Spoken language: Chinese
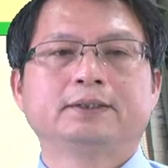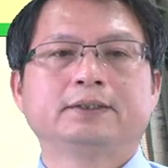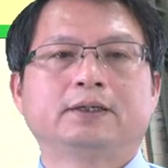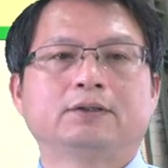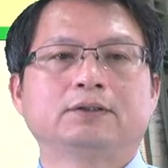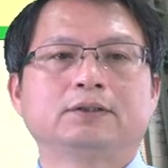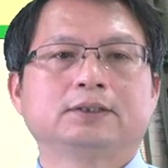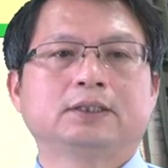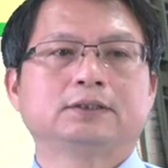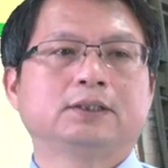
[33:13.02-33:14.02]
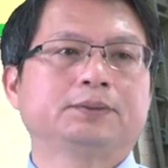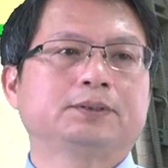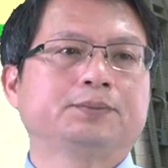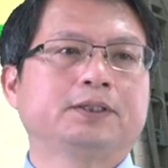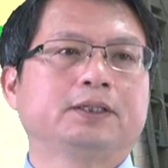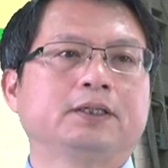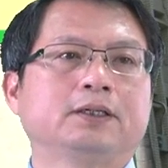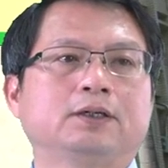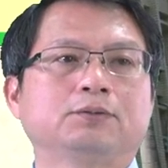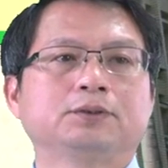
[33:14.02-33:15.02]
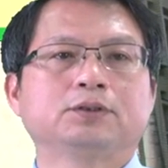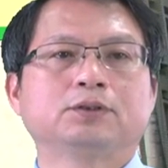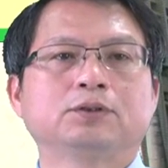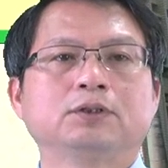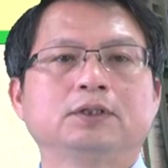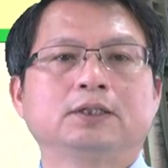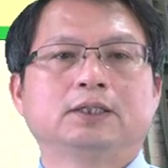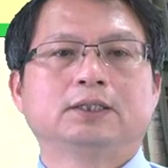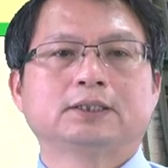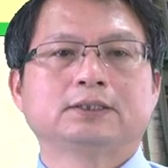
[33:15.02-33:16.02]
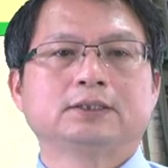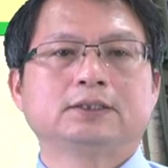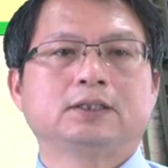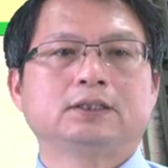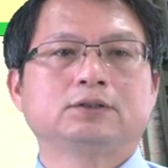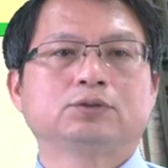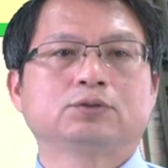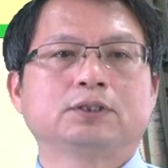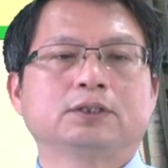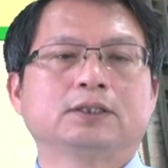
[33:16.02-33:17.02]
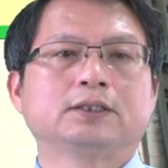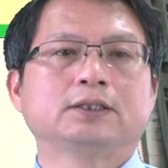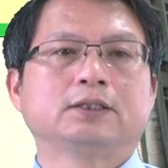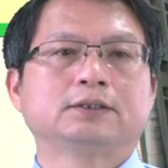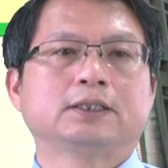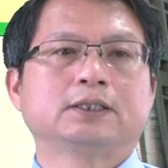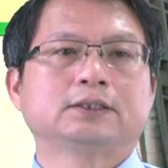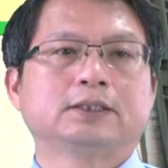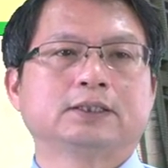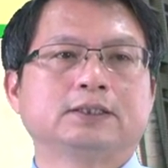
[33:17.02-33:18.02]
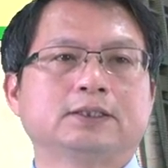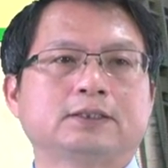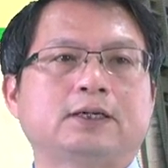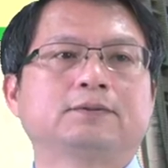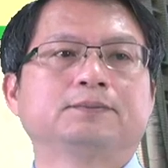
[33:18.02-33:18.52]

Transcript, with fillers: 啊，那这样这边呢啊，我们就啊在这里呢就做一个啊这样子一个介绍。